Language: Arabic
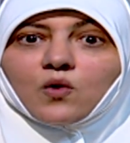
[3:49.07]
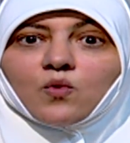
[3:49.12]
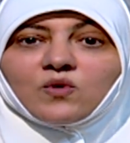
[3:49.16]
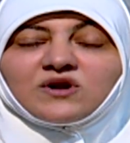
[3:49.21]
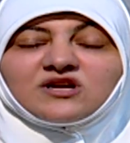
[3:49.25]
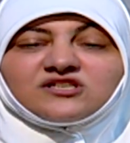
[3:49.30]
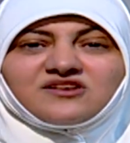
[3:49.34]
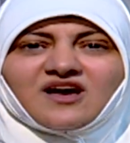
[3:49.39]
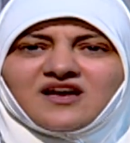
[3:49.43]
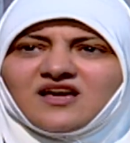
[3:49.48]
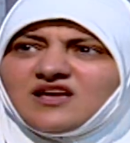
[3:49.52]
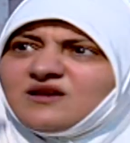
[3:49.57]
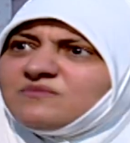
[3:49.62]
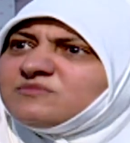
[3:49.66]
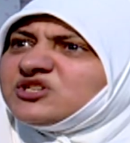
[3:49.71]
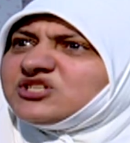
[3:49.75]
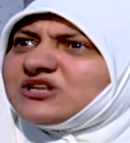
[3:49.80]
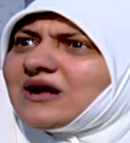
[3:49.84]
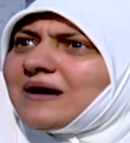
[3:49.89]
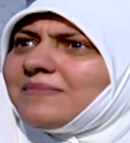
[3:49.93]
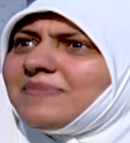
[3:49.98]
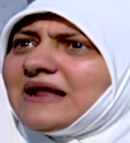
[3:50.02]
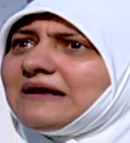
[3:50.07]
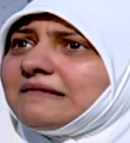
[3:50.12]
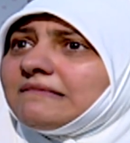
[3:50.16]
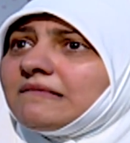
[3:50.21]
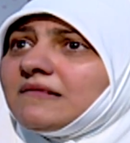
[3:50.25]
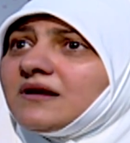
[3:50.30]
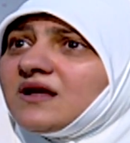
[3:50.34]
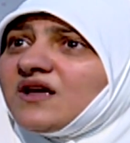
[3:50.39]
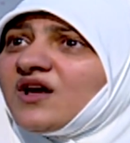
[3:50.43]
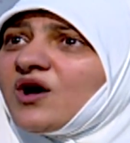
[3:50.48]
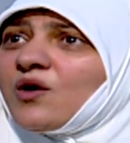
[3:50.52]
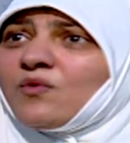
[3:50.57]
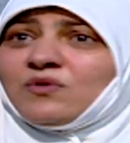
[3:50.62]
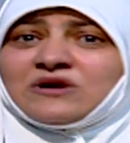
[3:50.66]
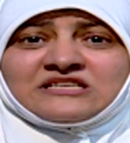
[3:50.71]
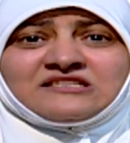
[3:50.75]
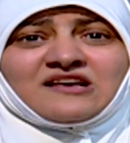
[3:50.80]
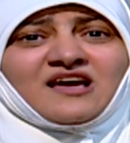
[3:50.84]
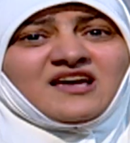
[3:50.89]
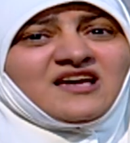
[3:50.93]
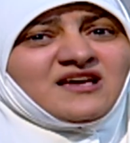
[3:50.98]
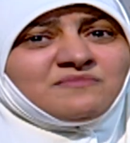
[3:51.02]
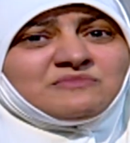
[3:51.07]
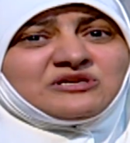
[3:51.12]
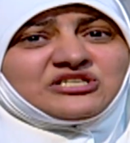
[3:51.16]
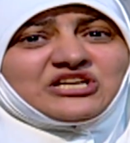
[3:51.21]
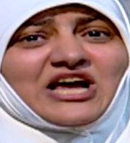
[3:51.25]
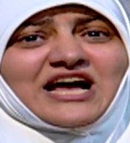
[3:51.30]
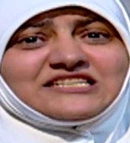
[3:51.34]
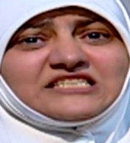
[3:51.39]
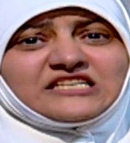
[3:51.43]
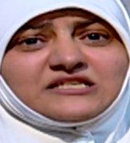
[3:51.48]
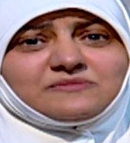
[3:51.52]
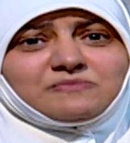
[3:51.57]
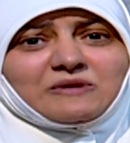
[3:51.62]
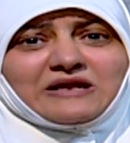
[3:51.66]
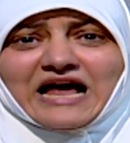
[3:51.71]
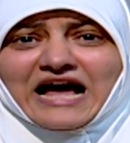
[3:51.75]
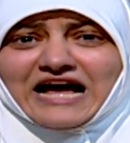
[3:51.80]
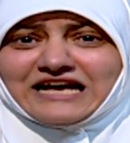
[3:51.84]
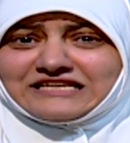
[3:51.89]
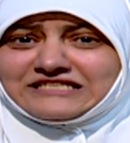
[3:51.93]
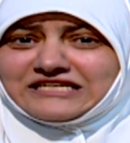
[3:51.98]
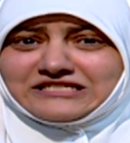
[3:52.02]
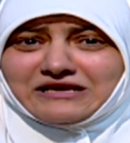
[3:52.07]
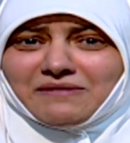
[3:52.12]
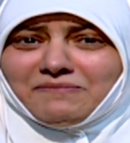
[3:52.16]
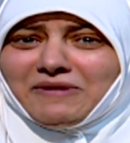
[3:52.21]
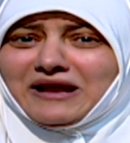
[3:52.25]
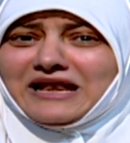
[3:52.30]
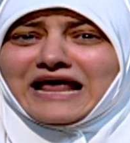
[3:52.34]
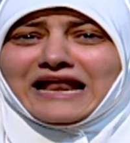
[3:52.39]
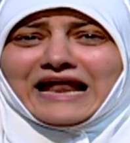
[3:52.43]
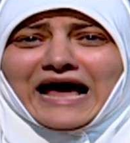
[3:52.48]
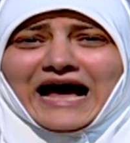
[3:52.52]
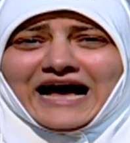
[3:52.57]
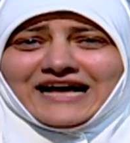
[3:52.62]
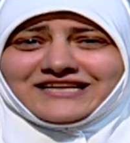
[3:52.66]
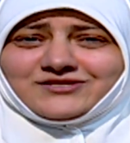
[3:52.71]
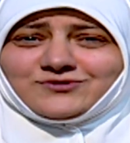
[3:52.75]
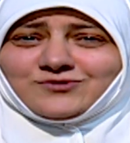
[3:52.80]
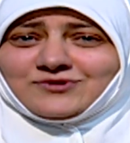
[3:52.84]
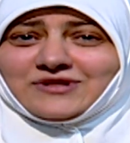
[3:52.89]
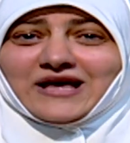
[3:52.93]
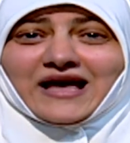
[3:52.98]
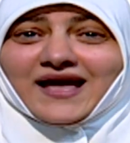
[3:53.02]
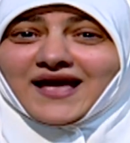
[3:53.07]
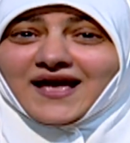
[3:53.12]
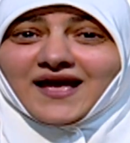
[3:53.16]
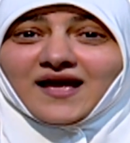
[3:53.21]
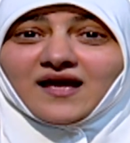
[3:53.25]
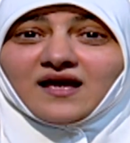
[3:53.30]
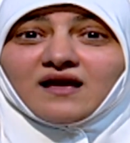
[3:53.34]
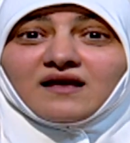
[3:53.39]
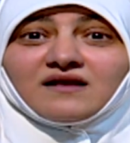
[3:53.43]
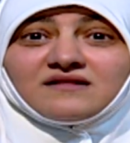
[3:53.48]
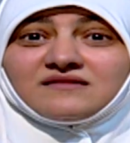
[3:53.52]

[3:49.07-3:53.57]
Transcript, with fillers: هو انا صحيح مش تعبان هو انا صحيح مش حاسس بالاحاسيس امال اللي انا حاسه ده ايه